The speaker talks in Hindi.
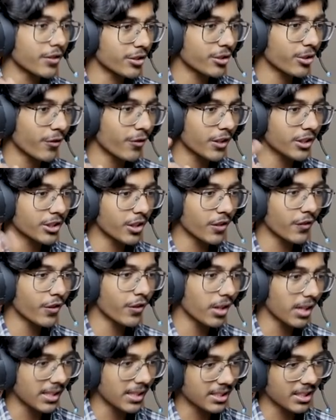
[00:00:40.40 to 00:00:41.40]
सो फर्स्ट ऑफ
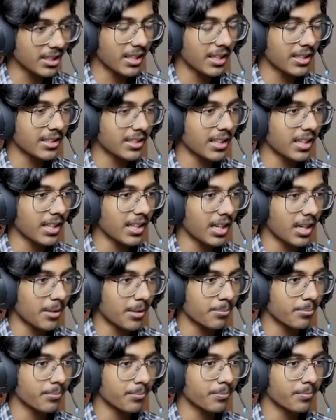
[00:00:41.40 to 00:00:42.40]
ऑल ऐसा करते हैं
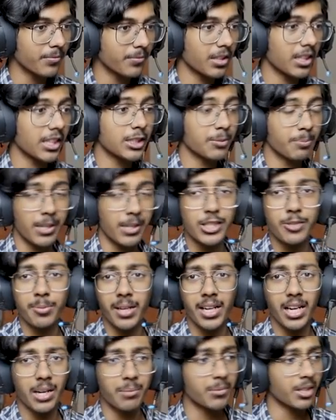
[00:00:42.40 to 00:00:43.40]
हम इस ब्रिज पे
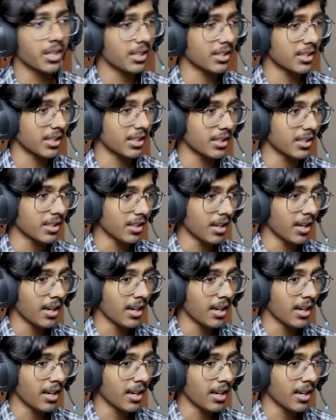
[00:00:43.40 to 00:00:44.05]
काम करते हैं